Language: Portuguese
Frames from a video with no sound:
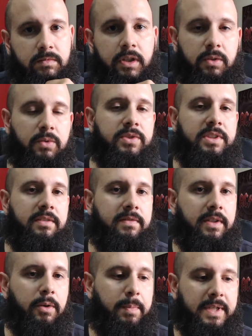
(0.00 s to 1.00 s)

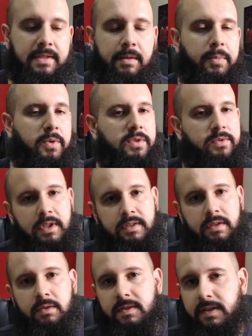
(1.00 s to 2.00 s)
Inclusive eu passei por uma
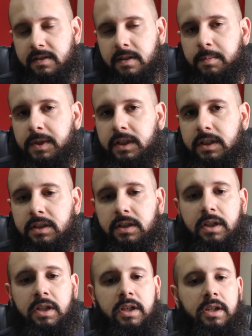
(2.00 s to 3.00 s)
situação essa semana
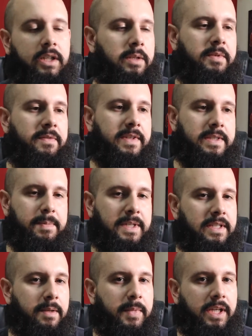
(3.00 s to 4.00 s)
que me fez
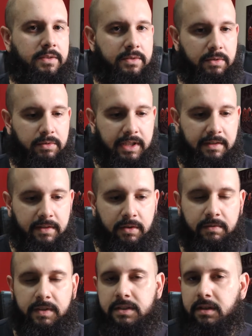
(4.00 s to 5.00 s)
perceber isso. Eu estava
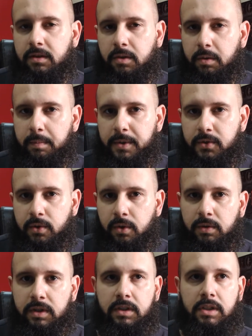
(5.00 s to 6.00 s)
conversando com uma
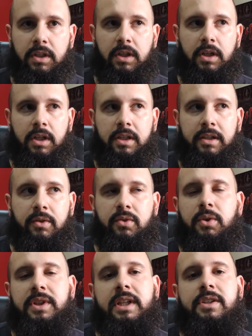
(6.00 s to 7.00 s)
pessoa e eu
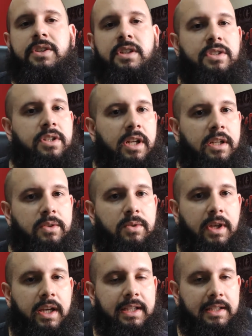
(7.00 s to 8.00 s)
não entendia direito o
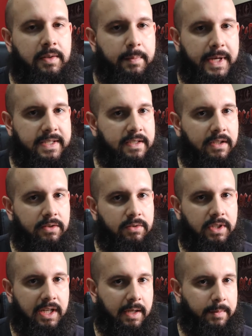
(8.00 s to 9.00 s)
que estava passando
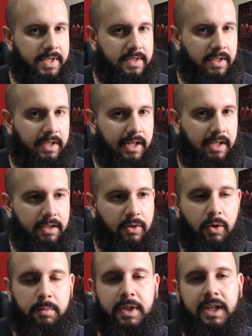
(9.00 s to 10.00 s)
na cabeça dela,
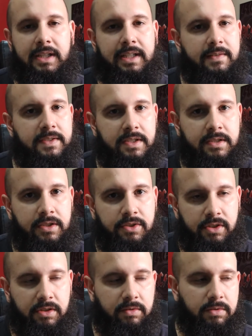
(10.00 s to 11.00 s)
como que ela estava se
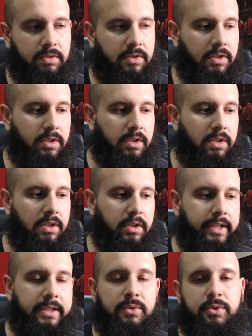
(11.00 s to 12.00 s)
sentindo.
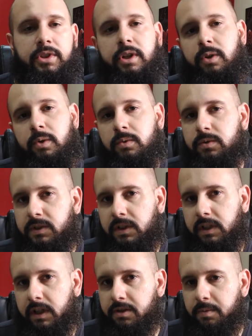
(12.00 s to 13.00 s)
Isso gerou um
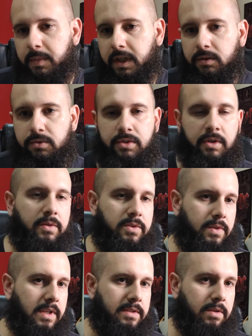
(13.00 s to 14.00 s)
desentendimento, gerou uma
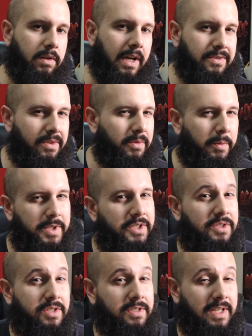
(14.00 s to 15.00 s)
situação
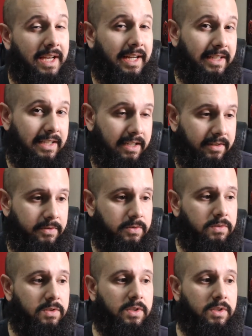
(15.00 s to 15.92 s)
razoavelmente desagradável